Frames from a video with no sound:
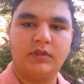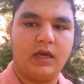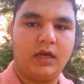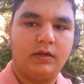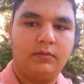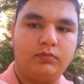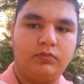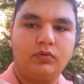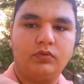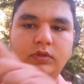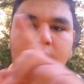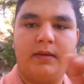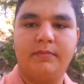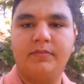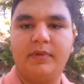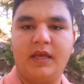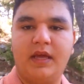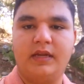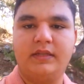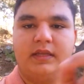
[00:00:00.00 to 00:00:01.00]
yani
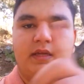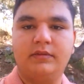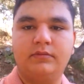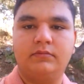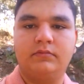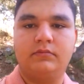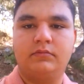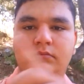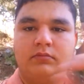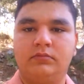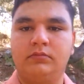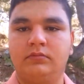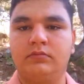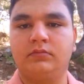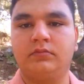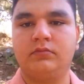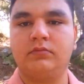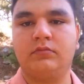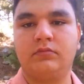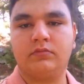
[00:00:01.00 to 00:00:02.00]
buradan bir yerden
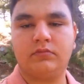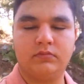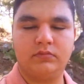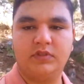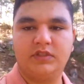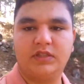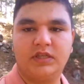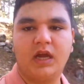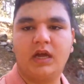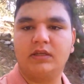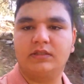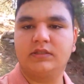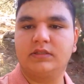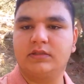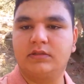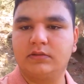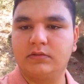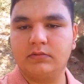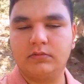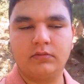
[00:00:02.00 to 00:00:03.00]

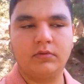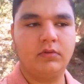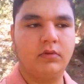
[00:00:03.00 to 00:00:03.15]
çıkartır.